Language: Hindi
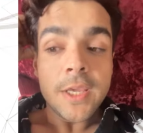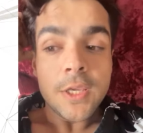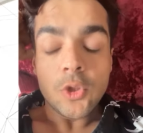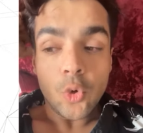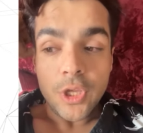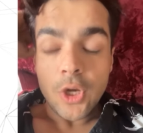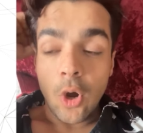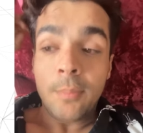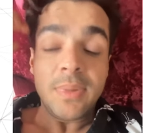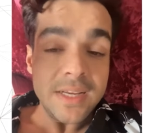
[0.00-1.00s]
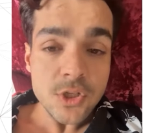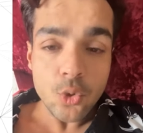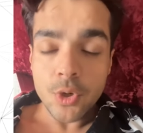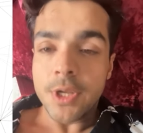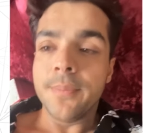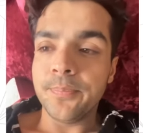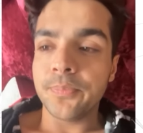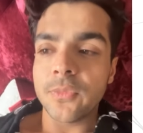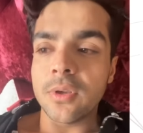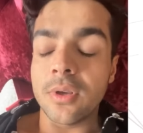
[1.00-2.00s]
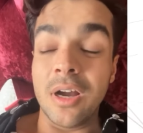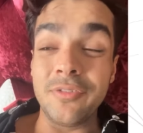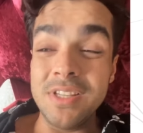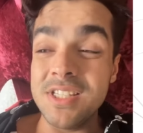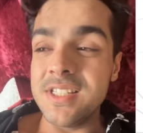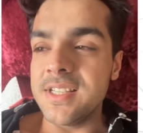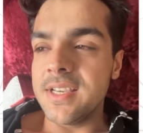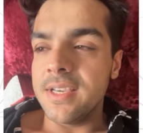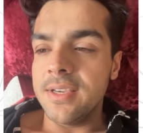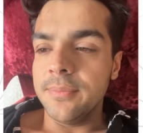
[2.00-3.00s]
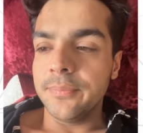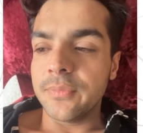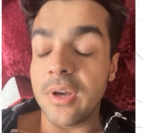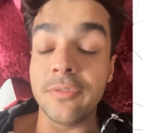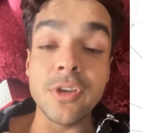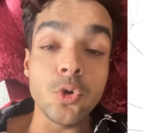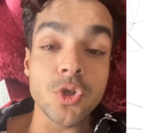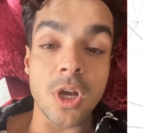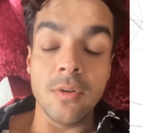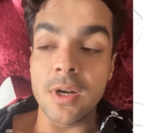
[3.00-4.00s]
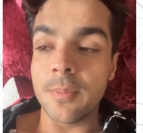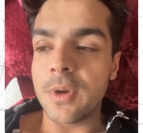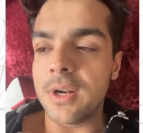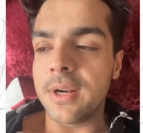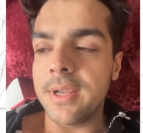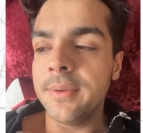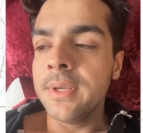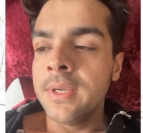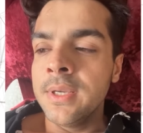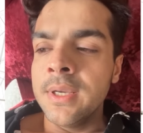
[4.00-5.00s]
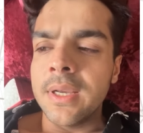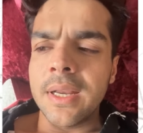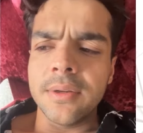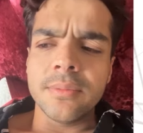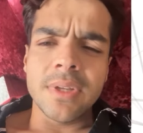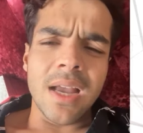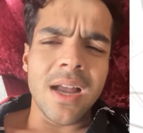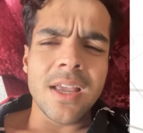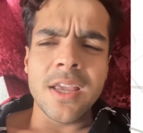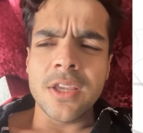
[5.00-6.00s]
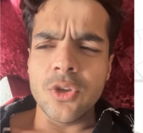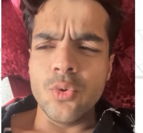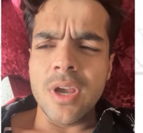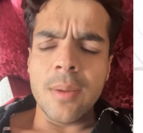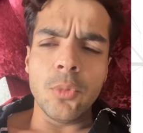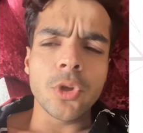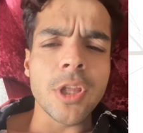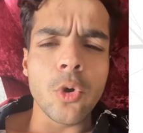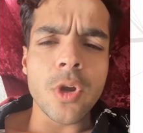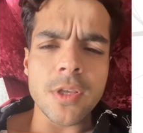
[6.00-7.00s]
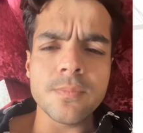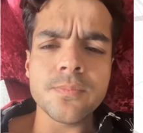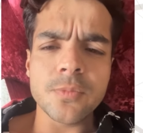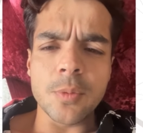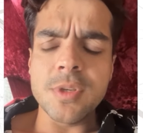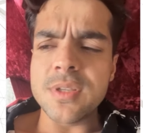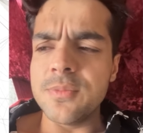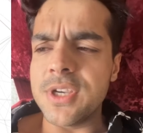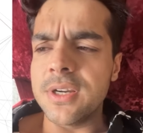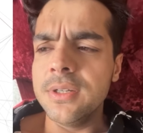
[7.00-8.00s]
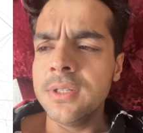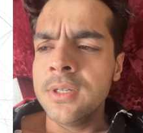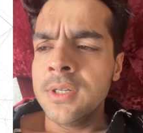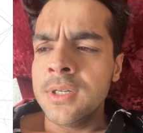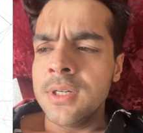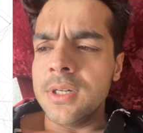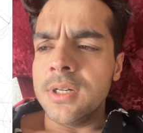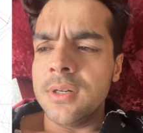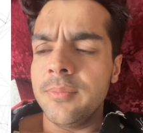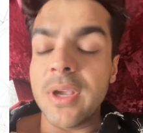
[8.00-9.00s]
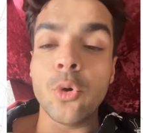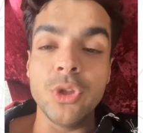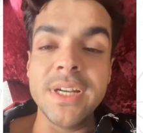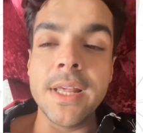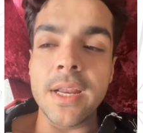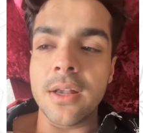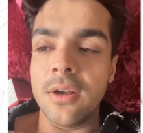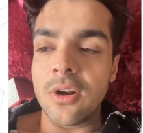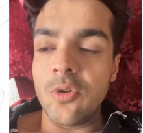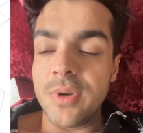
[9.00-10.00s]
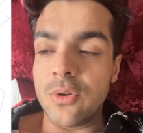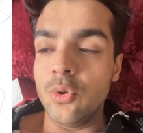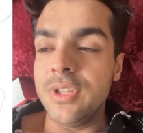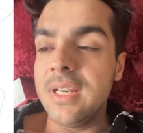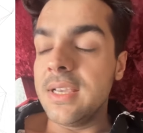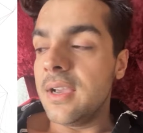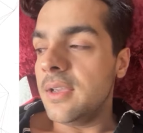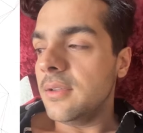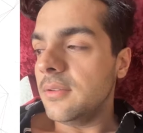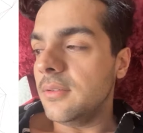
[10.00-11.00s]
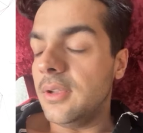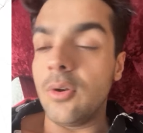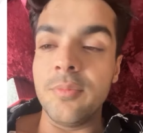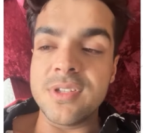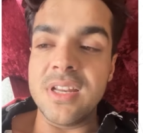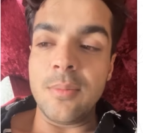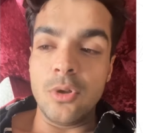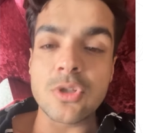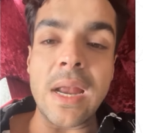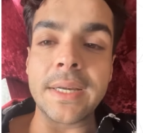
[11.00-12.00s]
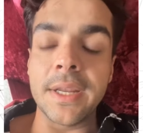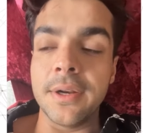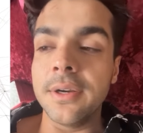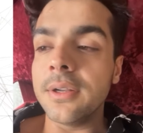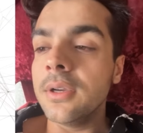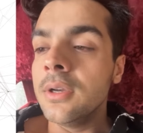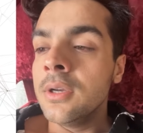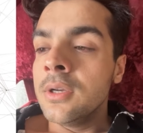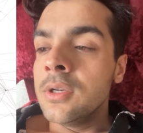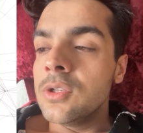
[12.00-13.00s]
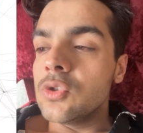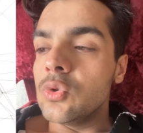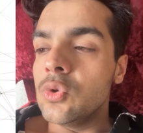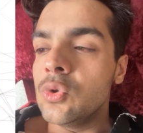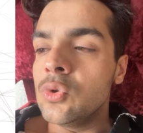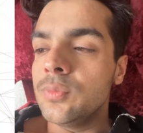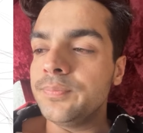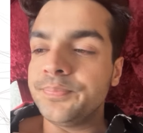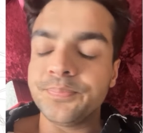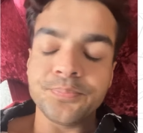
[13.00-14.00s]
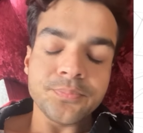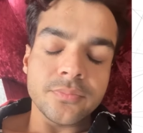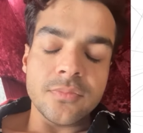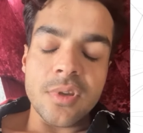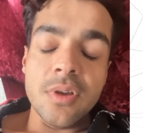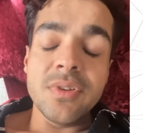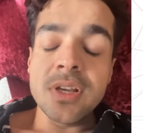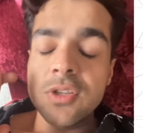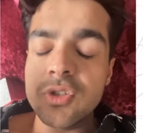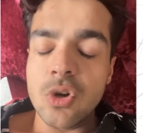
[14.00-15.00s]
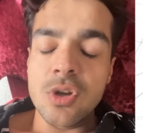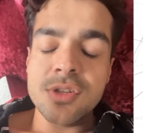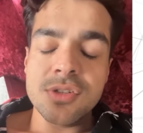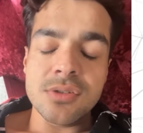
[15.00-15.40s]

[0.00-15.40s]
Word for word: की थोड़ी कॉम्प्लेक्स शूट है काफ़ी चीज़ें है काफ़ी कुछ कवर अप करना है एंड क्या है क्यों है आप लोग देखोगे तभी समझेगा मैं खुद ही डायरेक्ट कर रहा हूँ मैंने खुद ही लिखा है एंड ऑब्वियसली आई एम ऑल्सो एक्टिंग इन इट सो फिंगर्स क्रॉस्ड